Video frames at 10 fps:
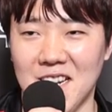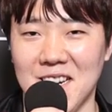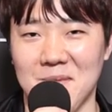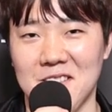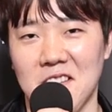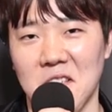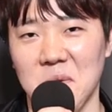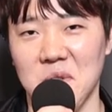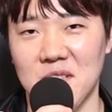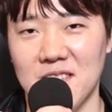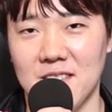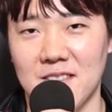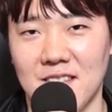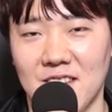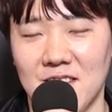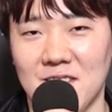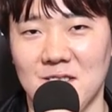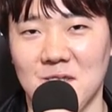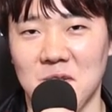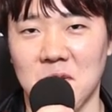잘 맞다기보다는
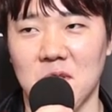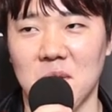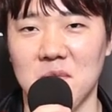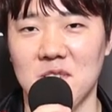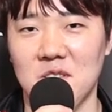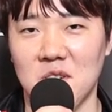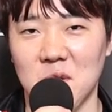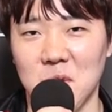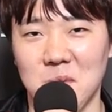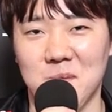팀 실력이 좀